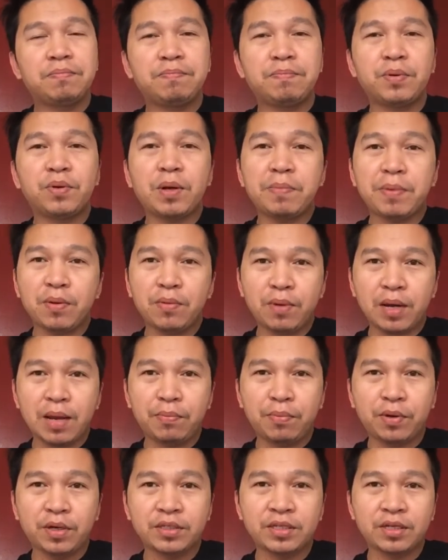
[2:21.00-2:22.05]
Pero kapag
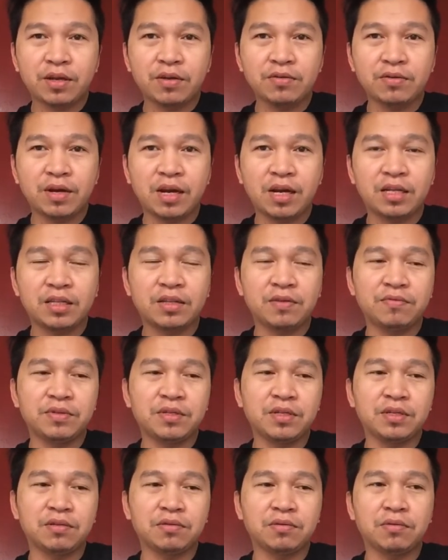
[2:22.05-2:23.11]
wala po kasi kayong
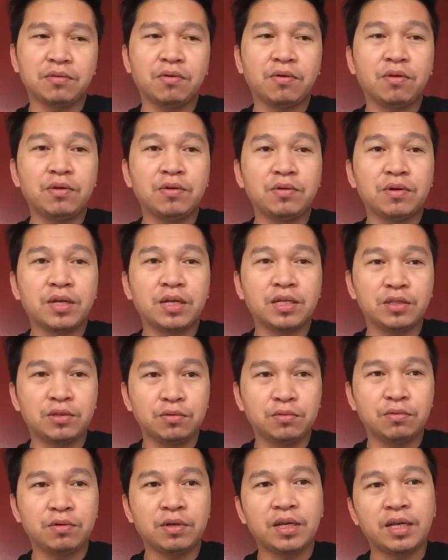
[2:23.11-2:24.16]
relatives dito, all you can
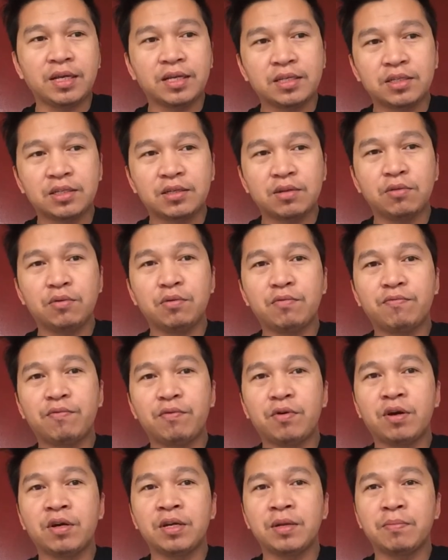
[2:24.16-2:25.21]
do is look
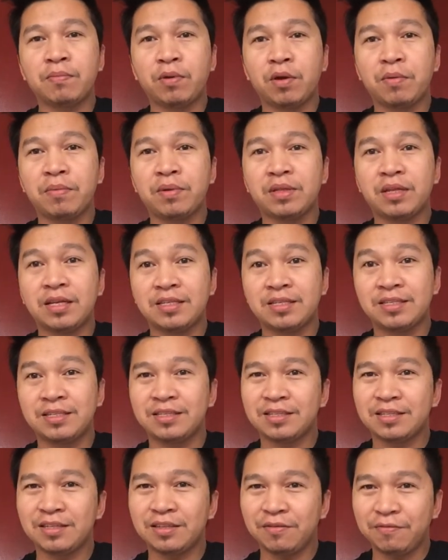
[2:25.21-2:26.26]
for unemployment
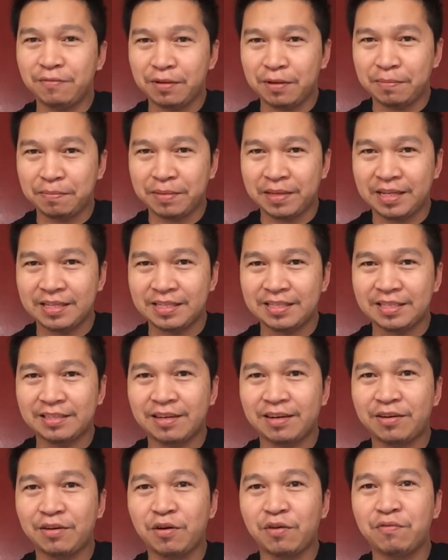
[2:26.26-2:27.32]
agencies in the Philippines that
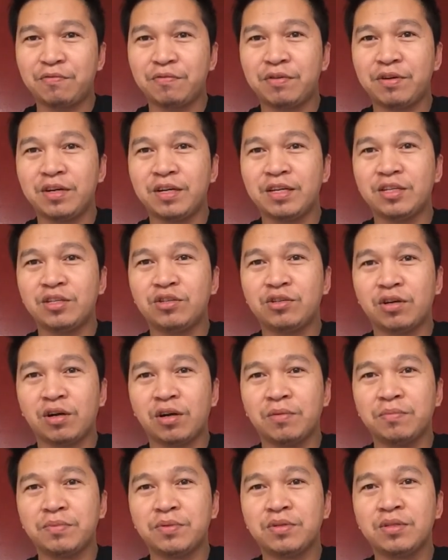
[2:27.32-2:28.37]
are offering
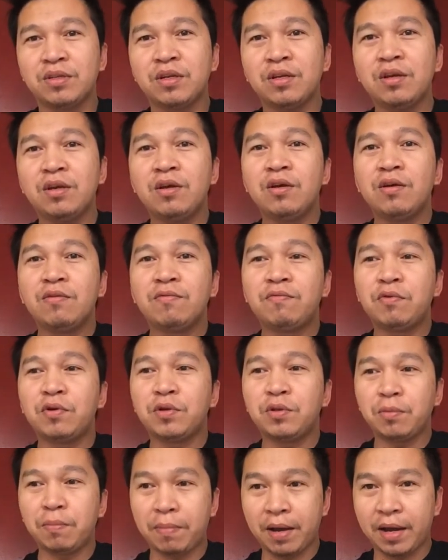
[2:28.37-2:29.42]
jobs for
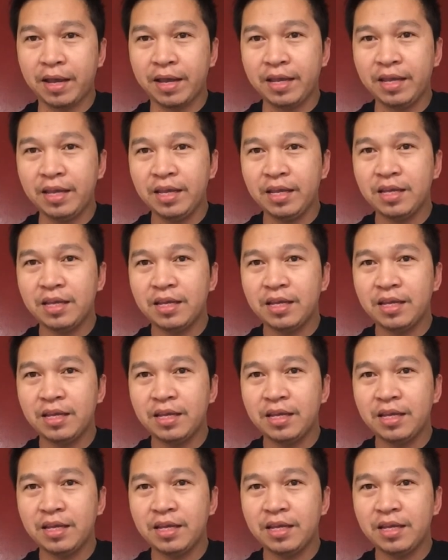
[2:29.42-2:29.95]
Dubai.